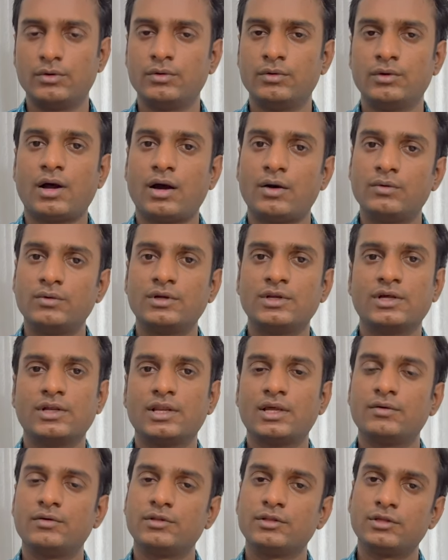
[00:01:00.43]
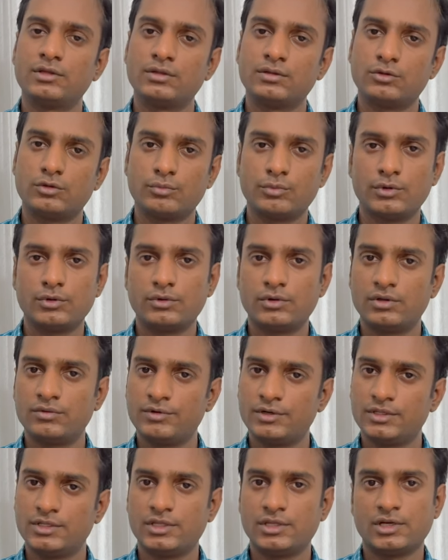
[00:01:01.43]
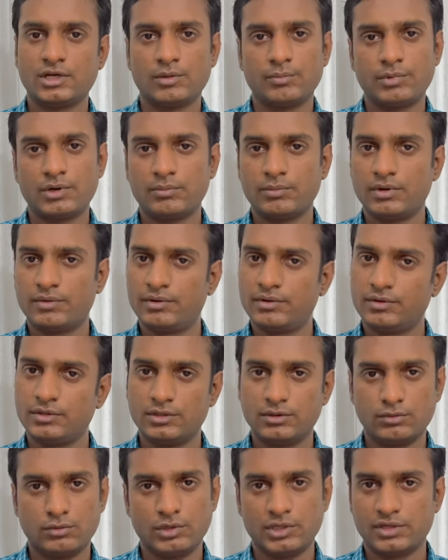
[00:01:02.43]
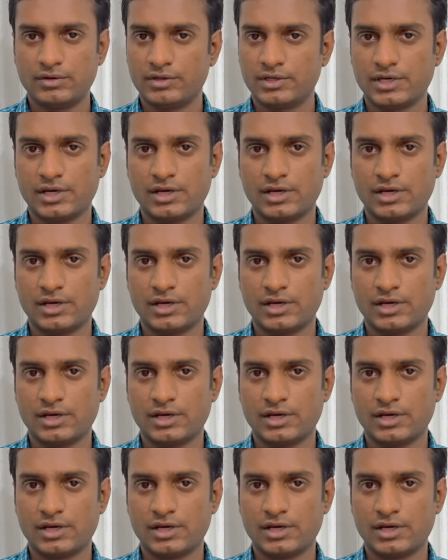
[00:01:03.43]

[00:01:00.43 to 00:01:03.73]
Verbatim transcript: அவங்களுக்குலாம் வந்து துப்பல் கூட விழுந்ததுக்கு அப்புறமாவே வந்து குளிக்க வைக்க